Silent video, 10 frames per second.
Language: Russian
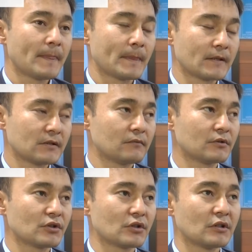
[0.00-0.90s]
На
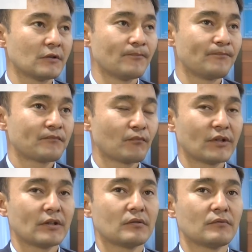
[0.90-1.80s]
сегодняшний день по
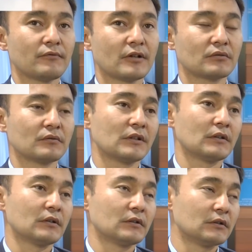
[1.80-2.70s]
данному факту
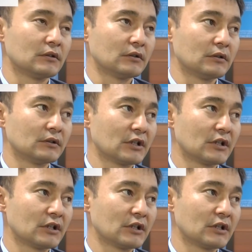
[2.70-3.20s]
э,